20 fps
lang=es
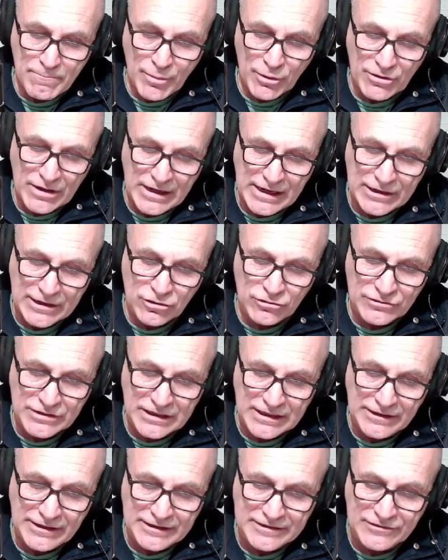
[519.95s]
por la
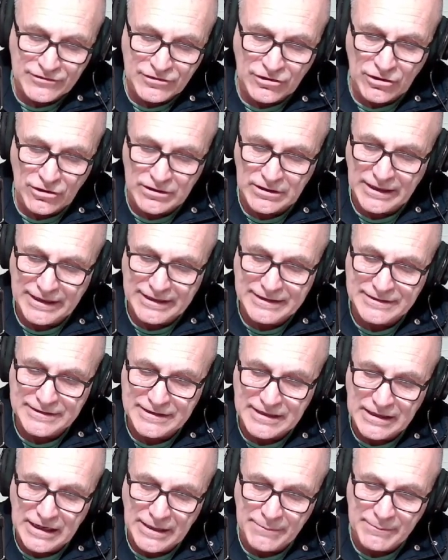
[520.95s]
contradicción
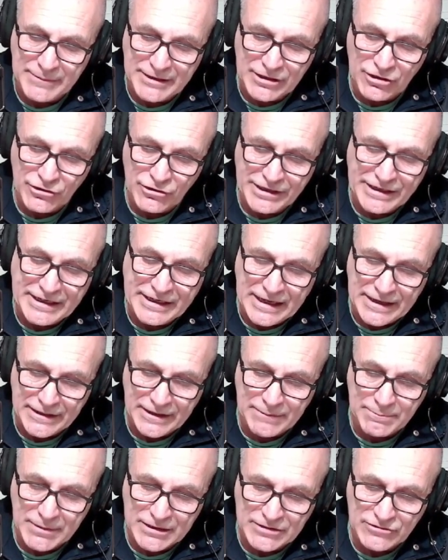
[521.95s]
entre la minoría
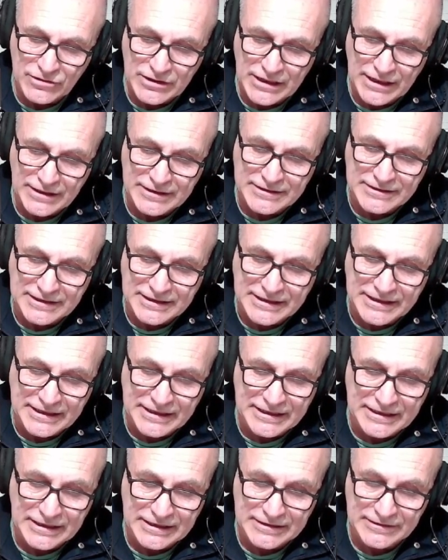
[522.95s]
de personas
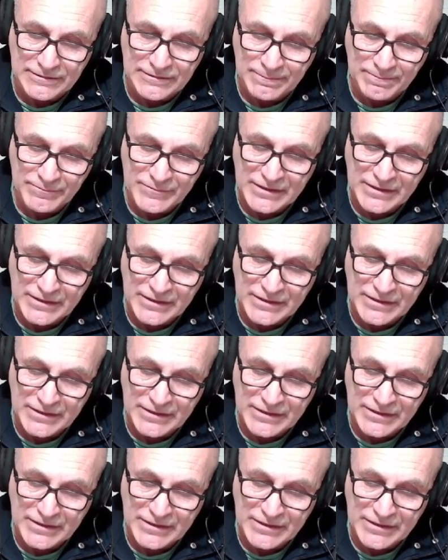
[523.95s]
distinguidas,